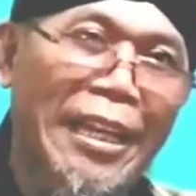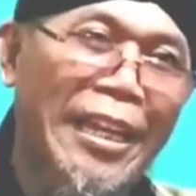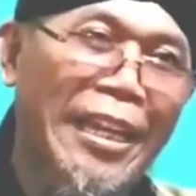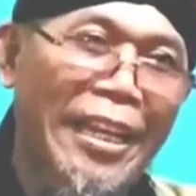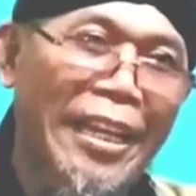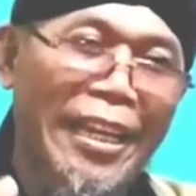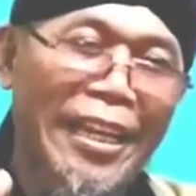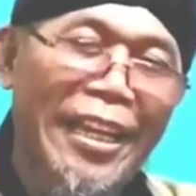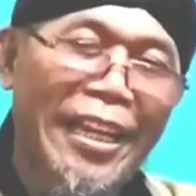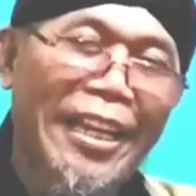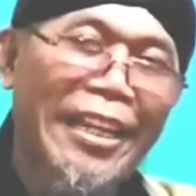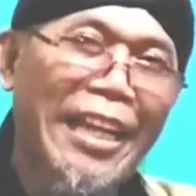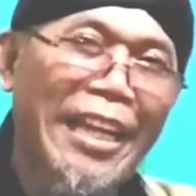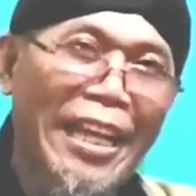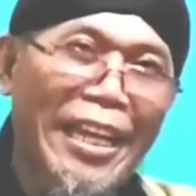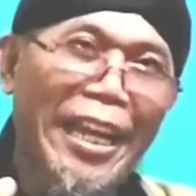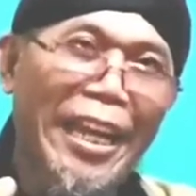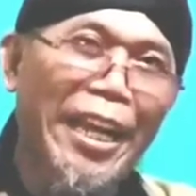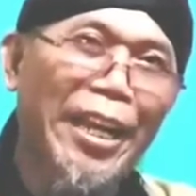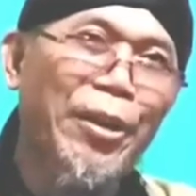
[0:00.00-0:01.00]
dari
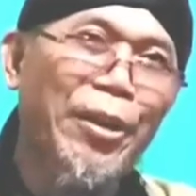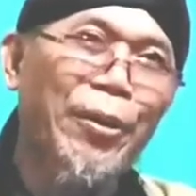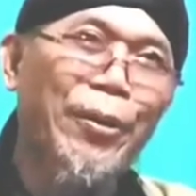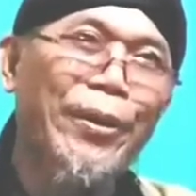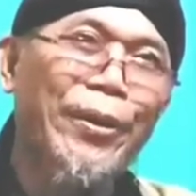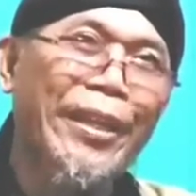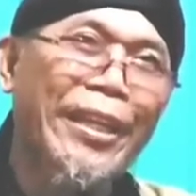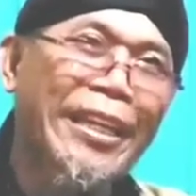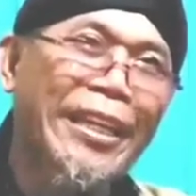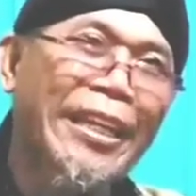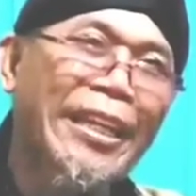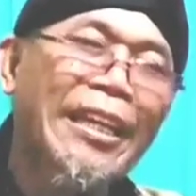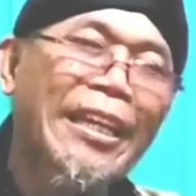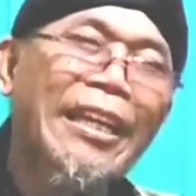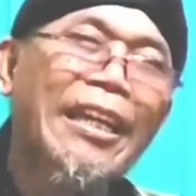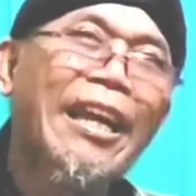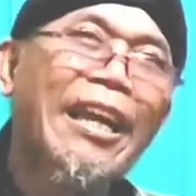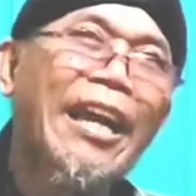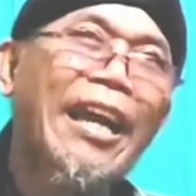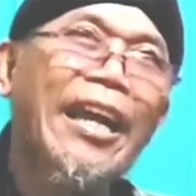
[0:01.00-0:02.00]
dari NU jadi
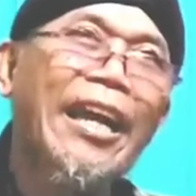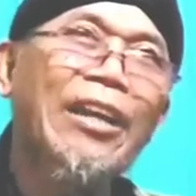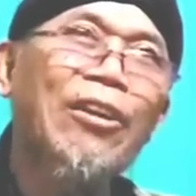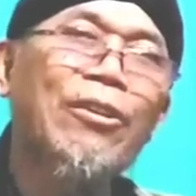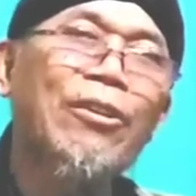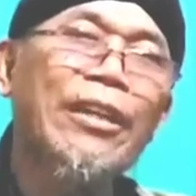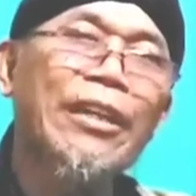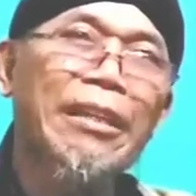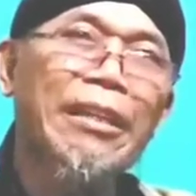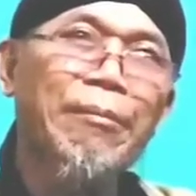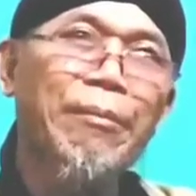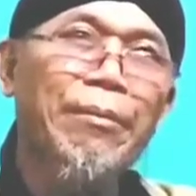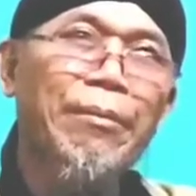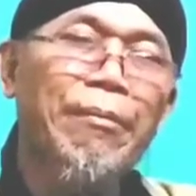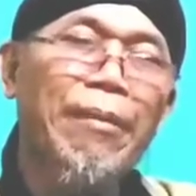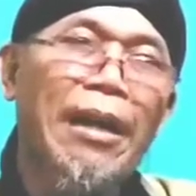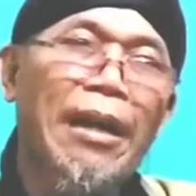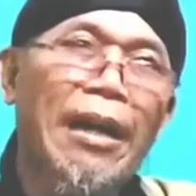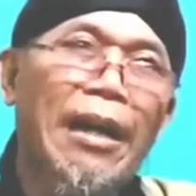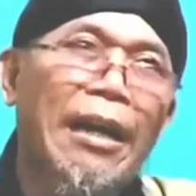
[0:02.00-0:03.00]
NU ini
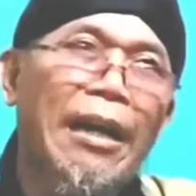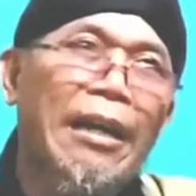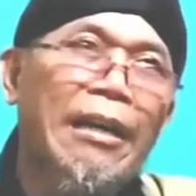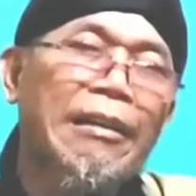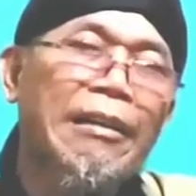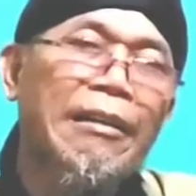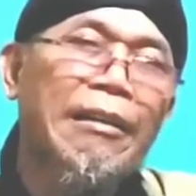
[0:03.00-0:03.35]
memang